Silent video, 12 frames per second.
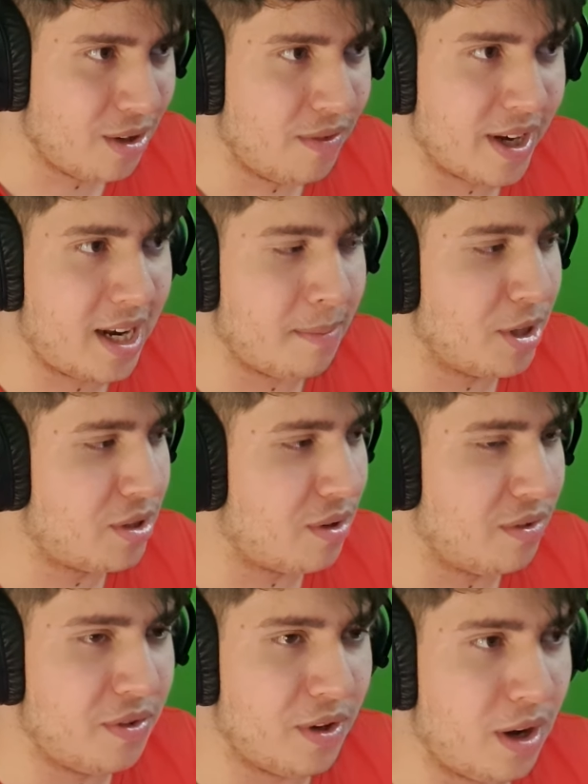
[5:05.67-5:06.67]
go, on va clairement être
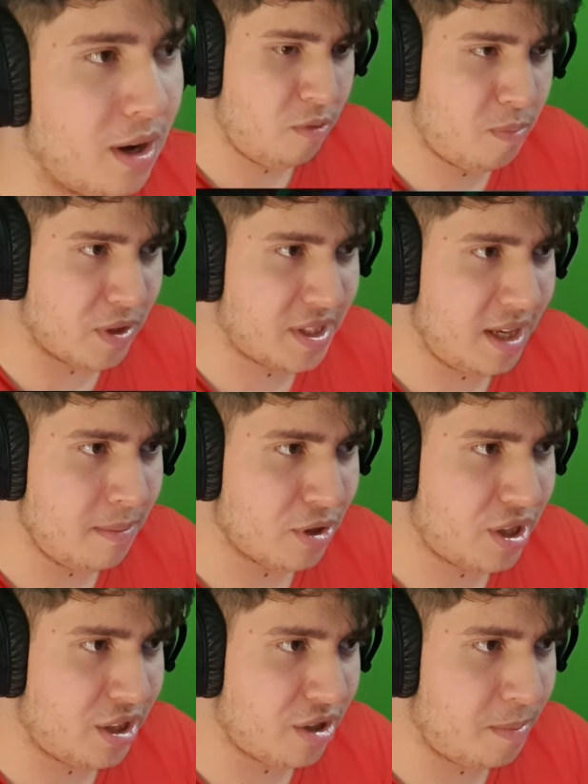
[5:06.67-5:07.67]
trop fort. Vous pensez, il
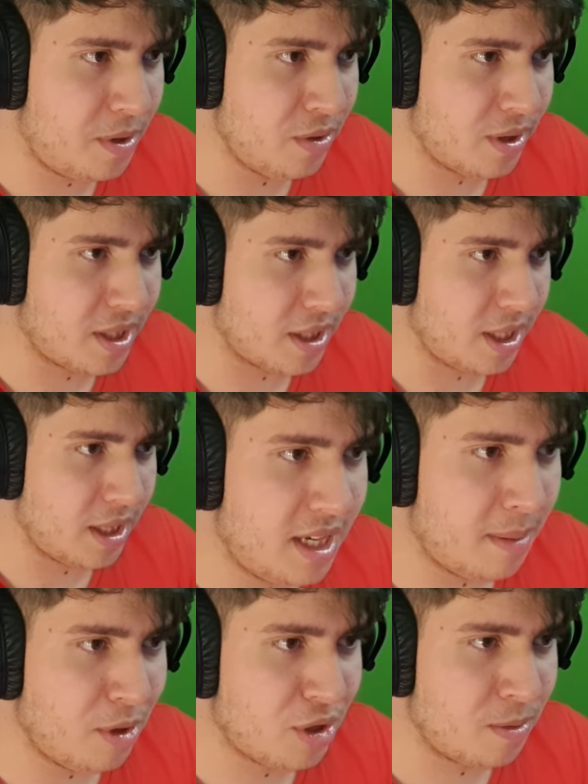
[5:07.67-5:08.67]
mange des champignons Attendez.
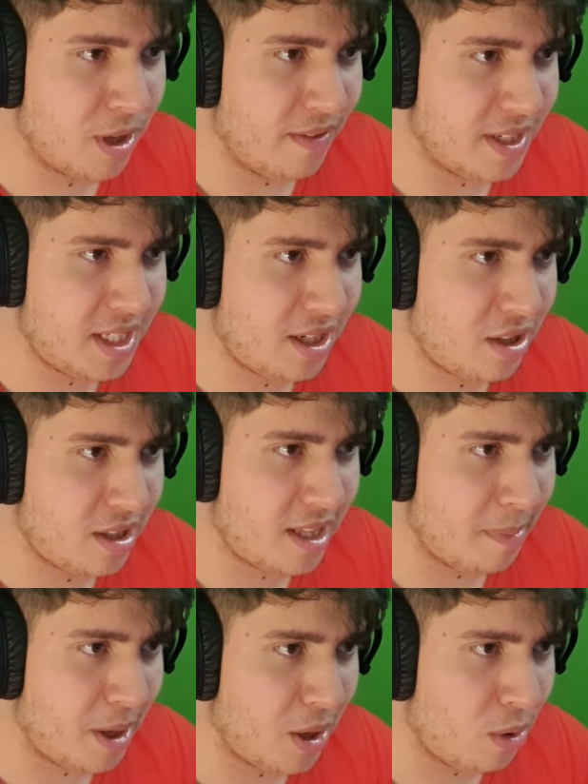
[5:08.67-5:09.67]
Tiens, mange mon gars, vas-y,
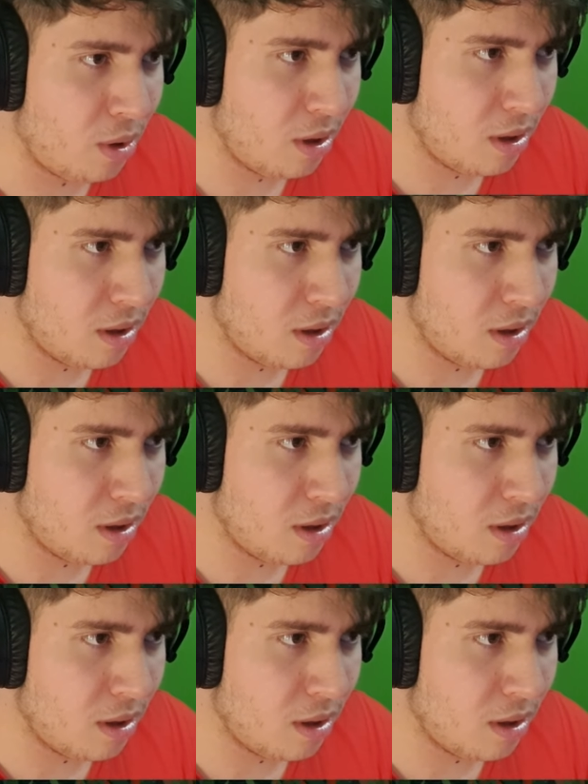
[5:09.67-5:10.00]
tape un croc.